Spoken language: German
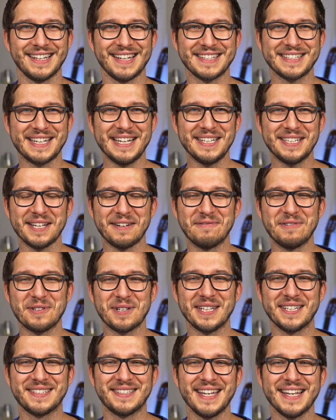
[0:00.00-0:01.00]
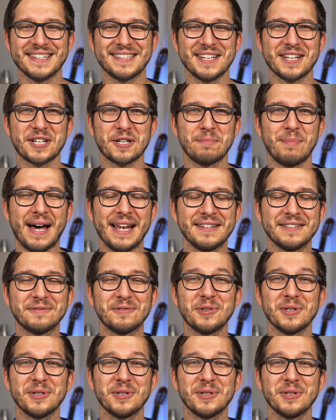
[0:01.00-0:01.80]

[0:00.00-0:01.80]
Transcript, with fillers: Das klingt ja wirklich sehr, sehr spannend,